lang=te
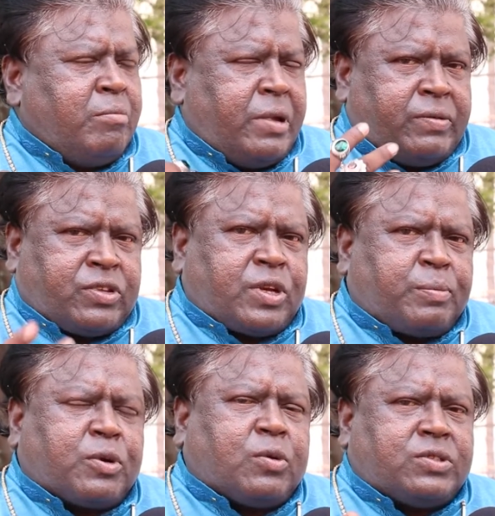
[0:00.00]
మేము
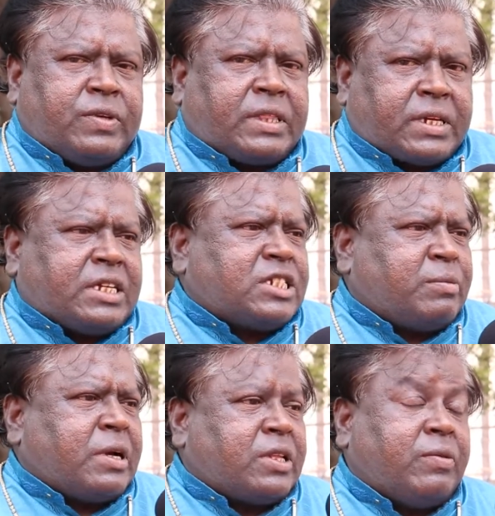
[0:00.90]
స్క్రిప్ట్ కోసం ఎంత
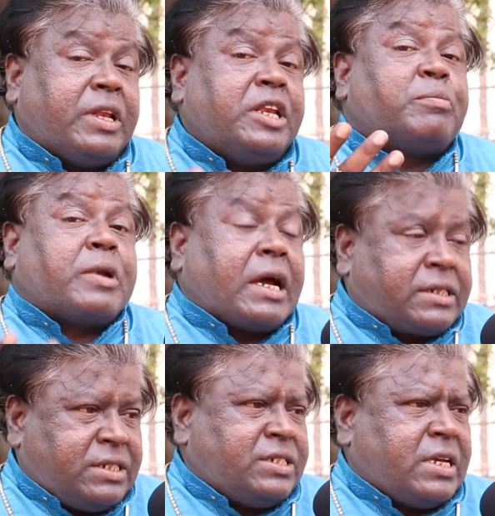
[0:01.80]
కష్టపడతాం ఎన్ని
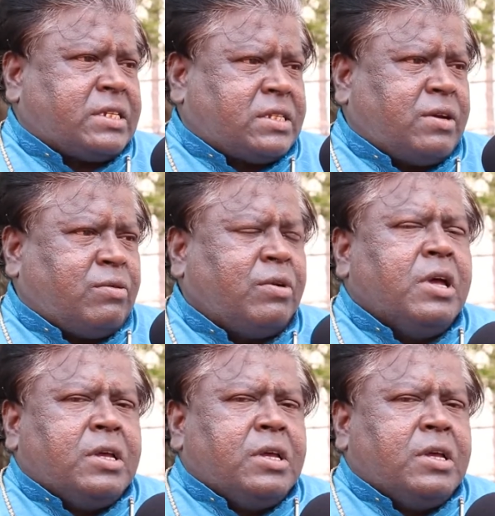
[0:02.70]
ప్రాక్టీస్ చేస్తాము